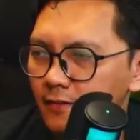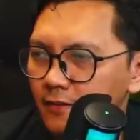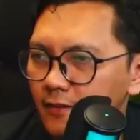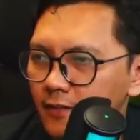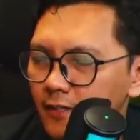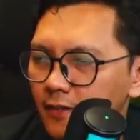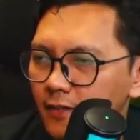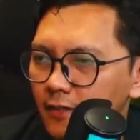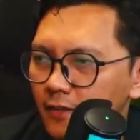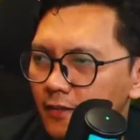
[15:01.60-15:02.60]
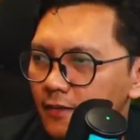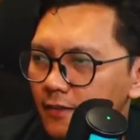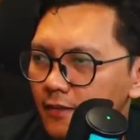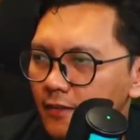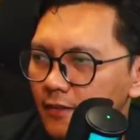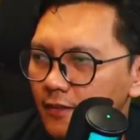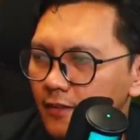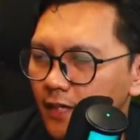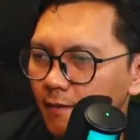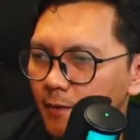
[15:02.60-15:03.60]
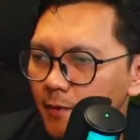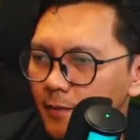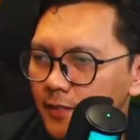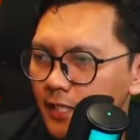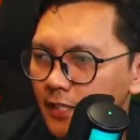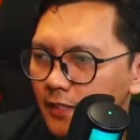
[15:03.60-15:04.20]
Stadionnya tak berapa besar.